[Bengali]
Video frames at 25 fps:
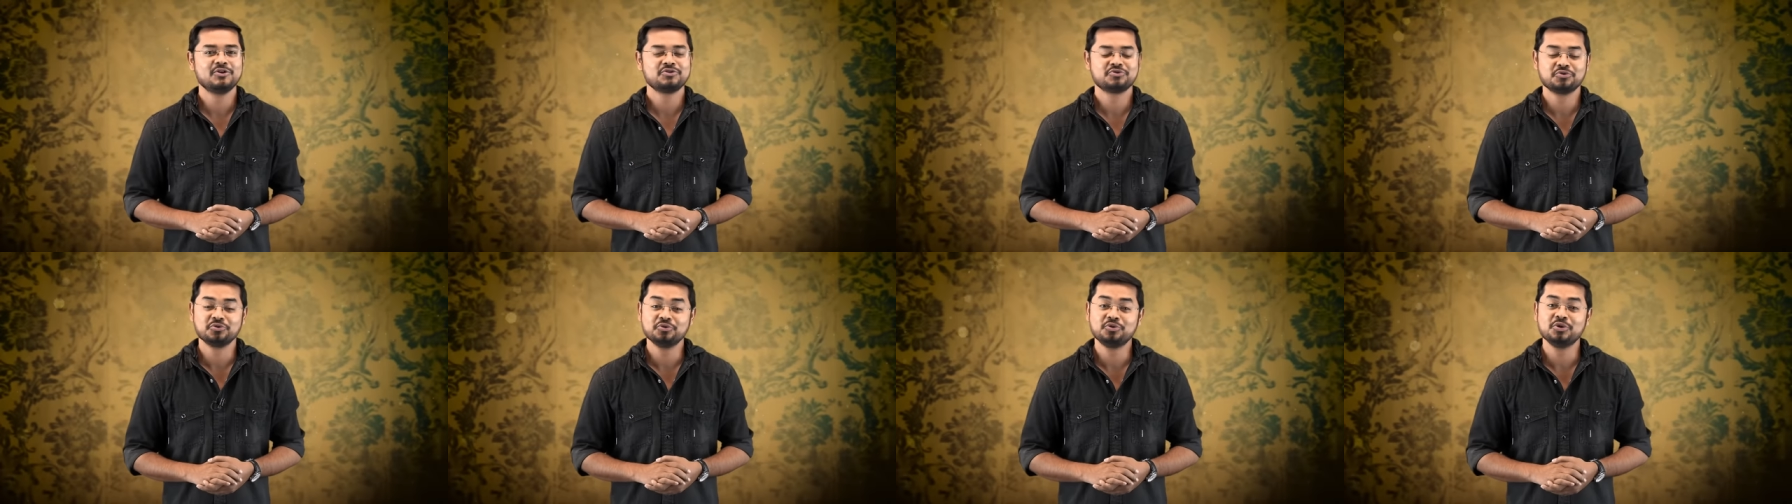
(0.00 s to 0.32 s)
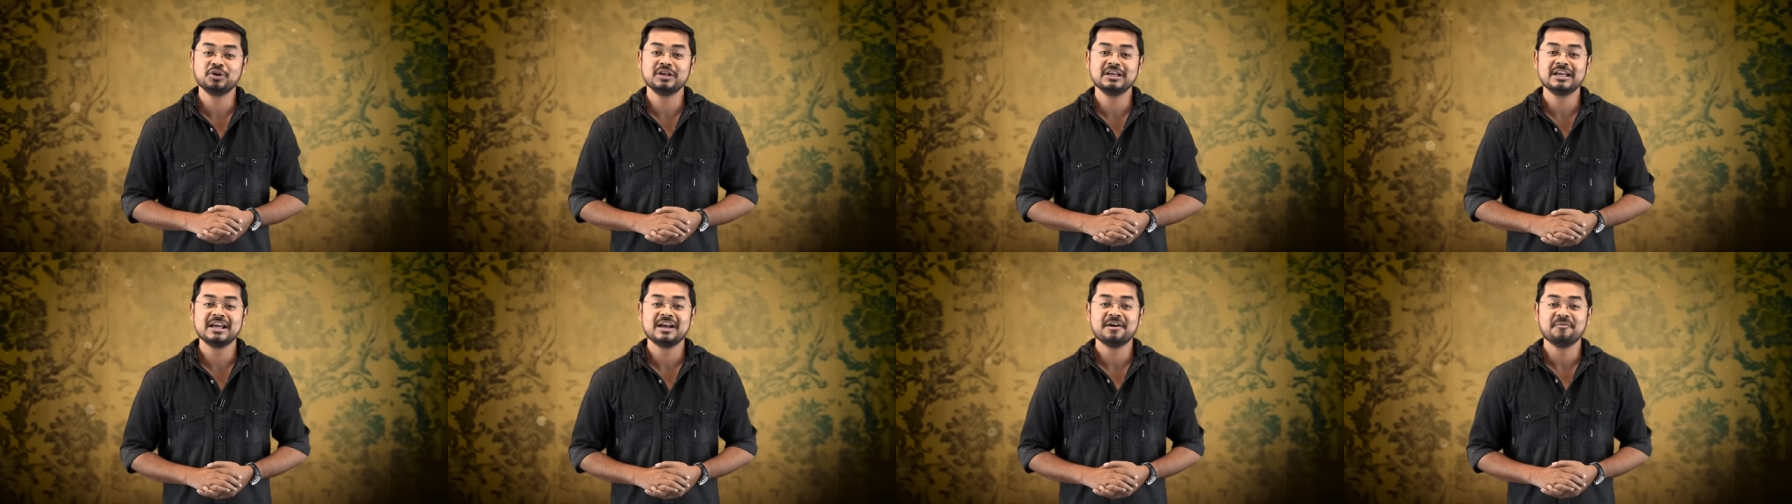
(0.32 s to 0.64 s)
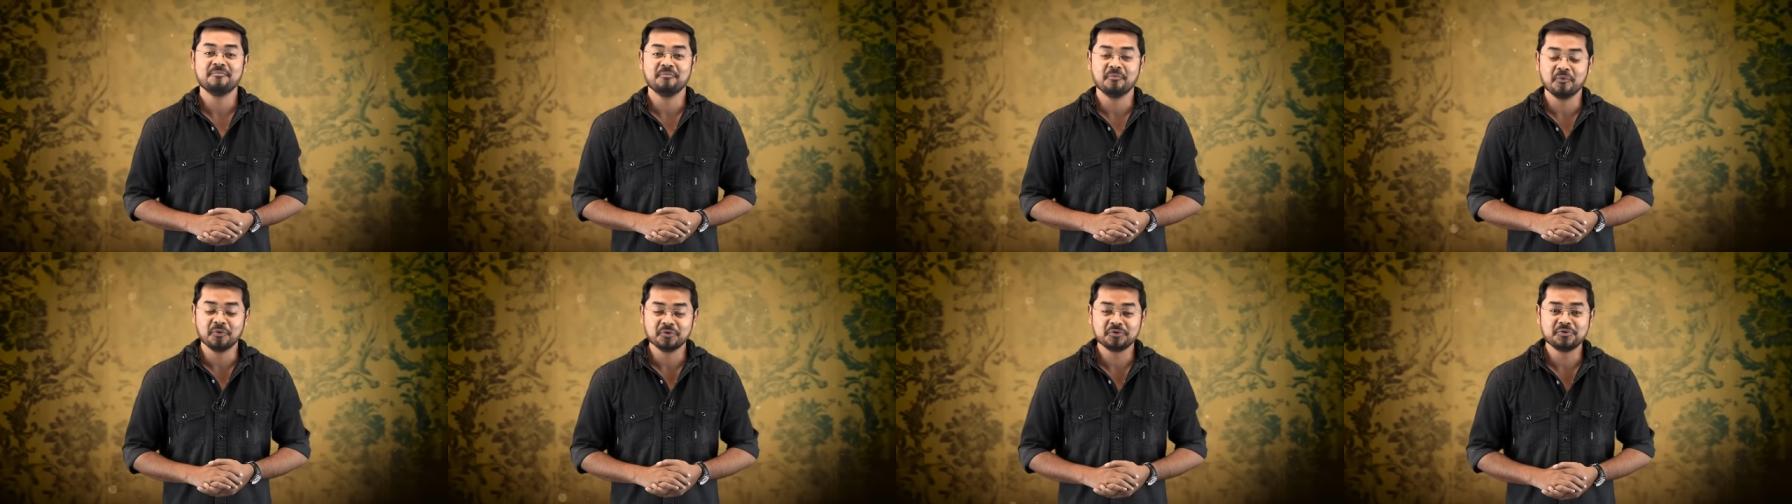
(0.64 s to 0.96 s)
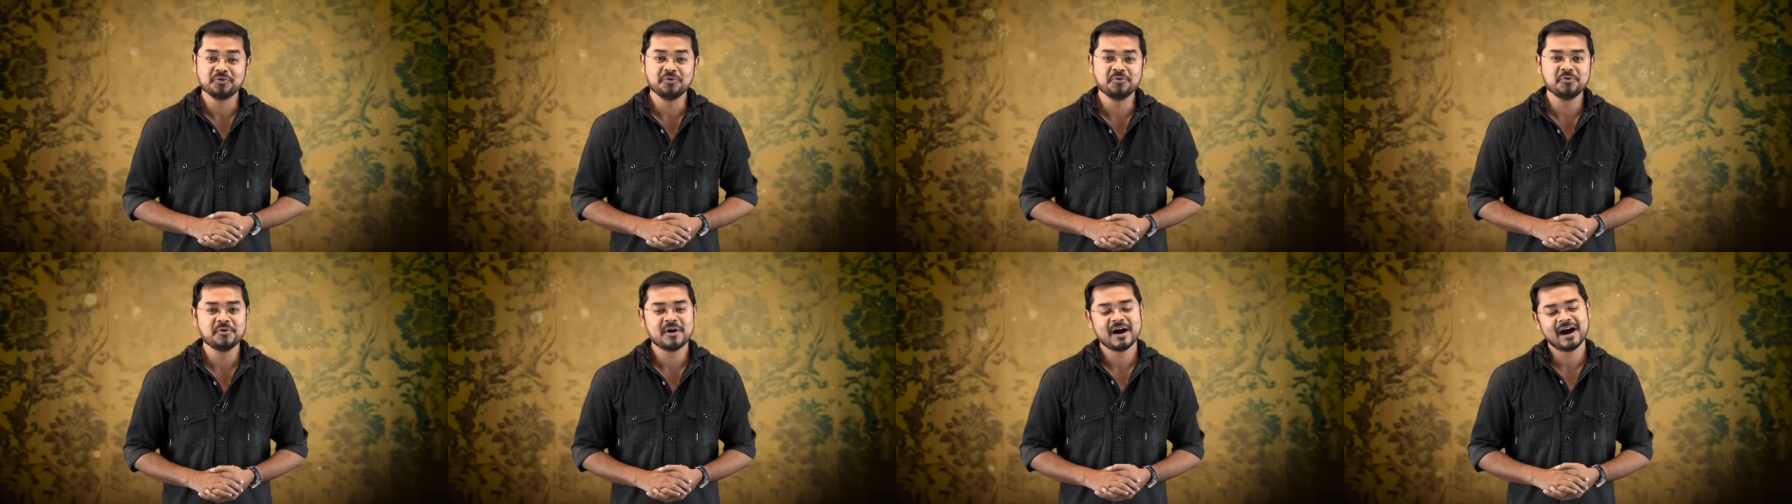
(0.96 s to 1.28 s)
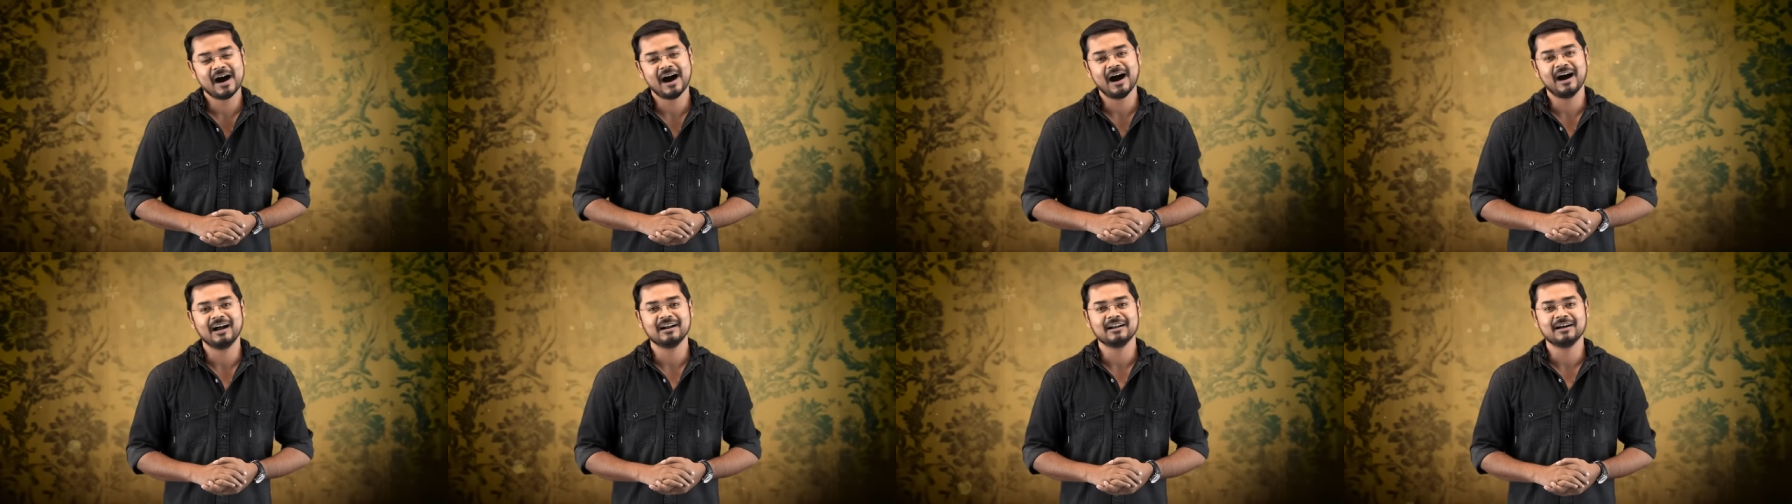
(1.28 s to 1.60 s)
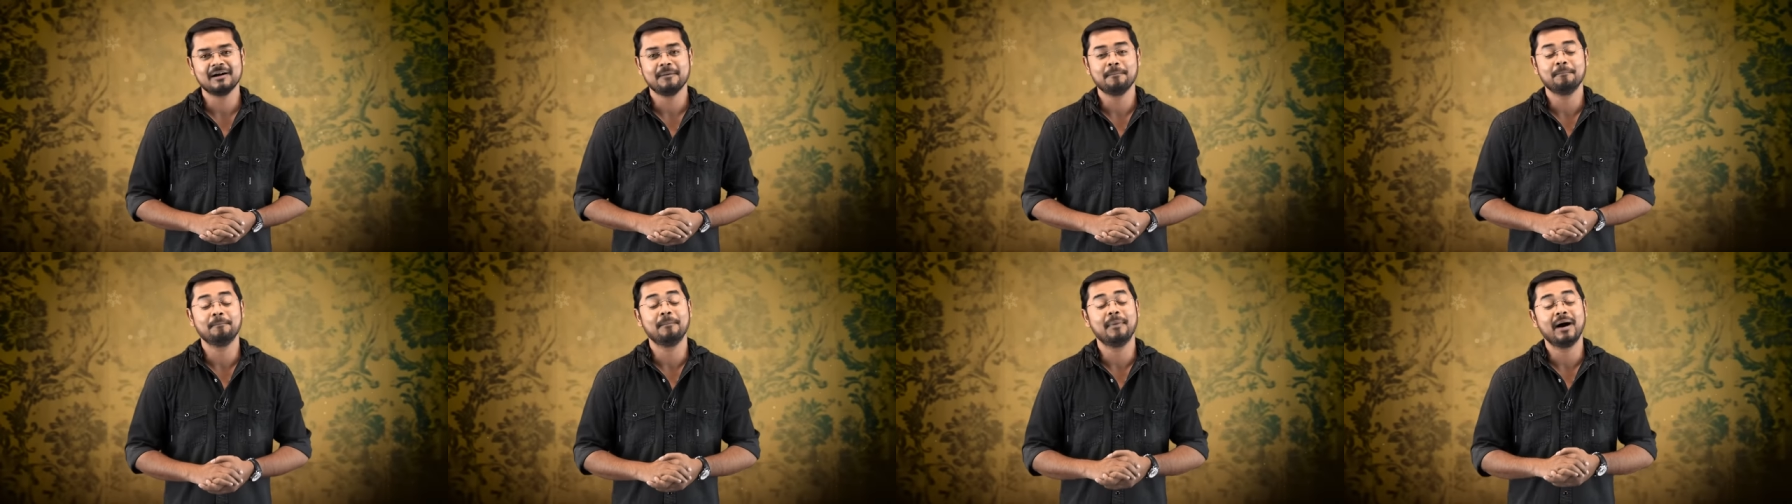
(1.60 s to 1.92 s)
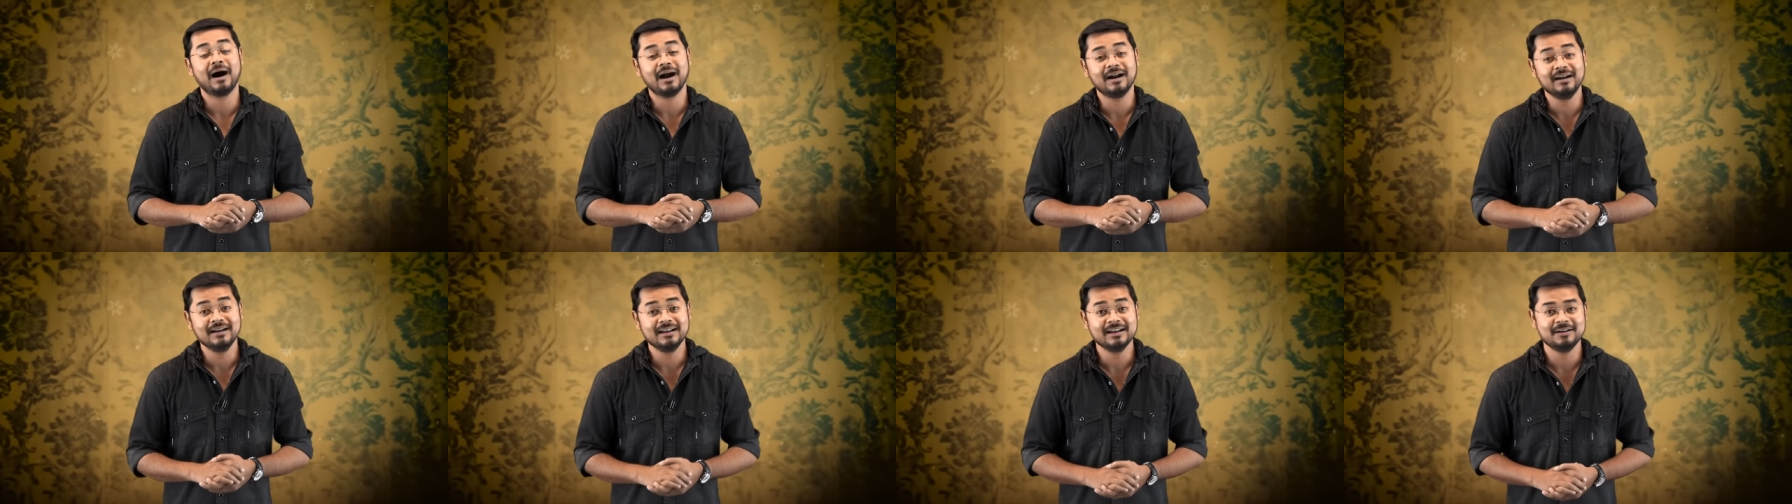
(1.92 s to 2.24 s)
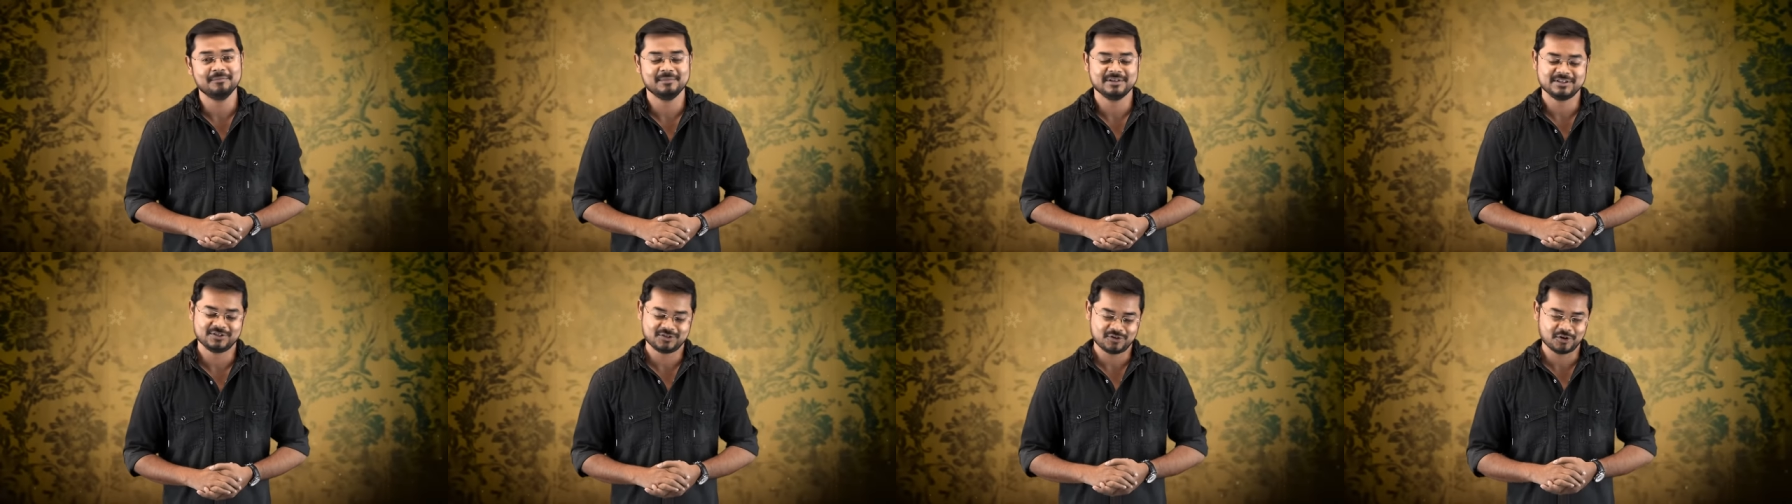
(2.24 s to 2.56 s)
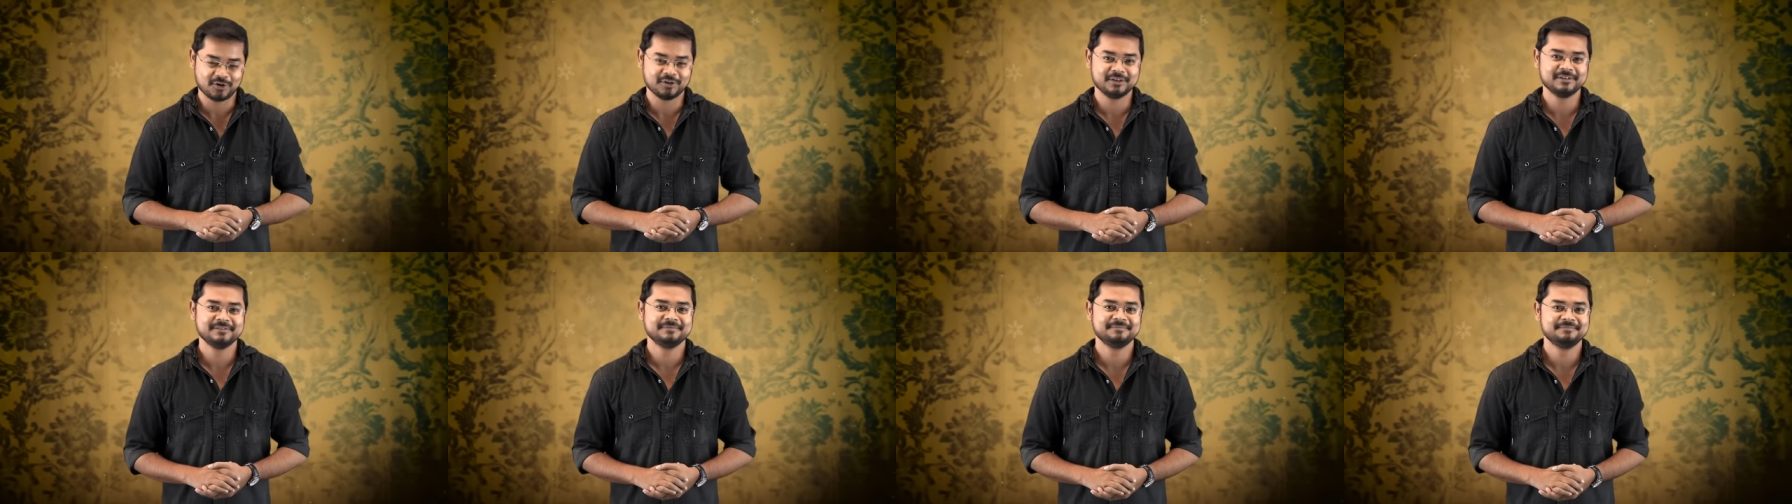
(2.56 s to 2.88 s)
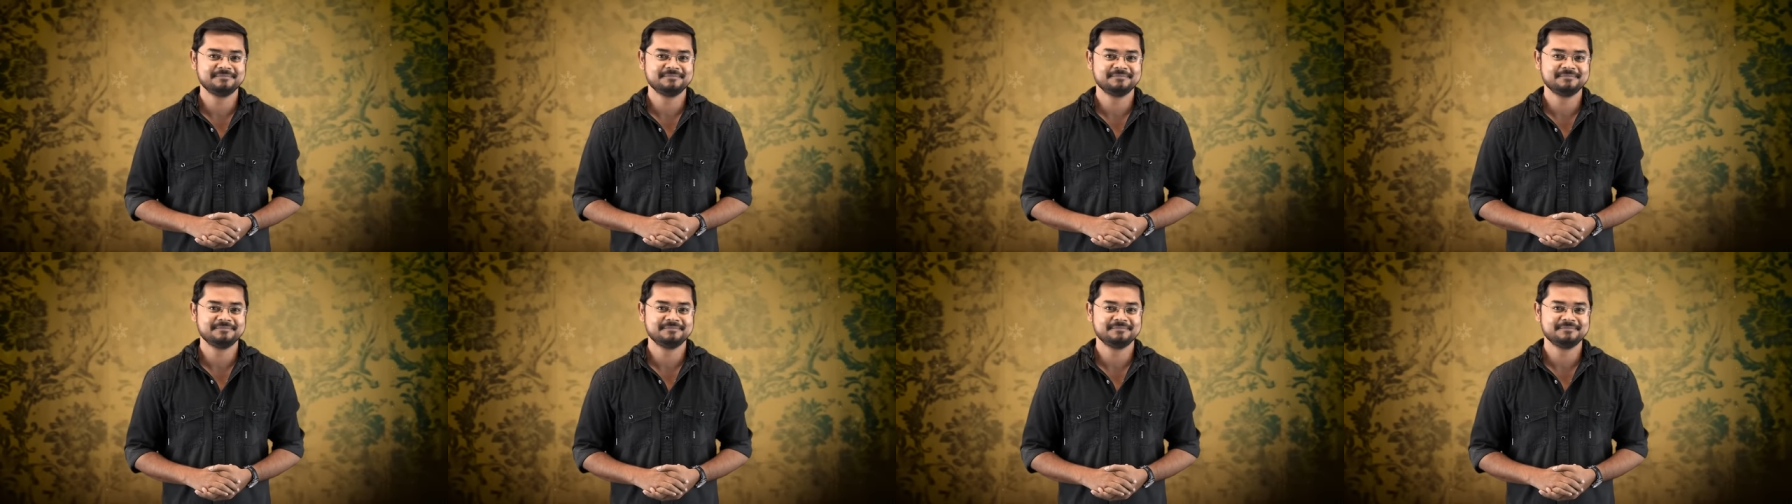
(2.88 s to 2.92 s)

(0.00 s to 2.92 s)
শুধুই মধু আর বার্লির মিশ্রণ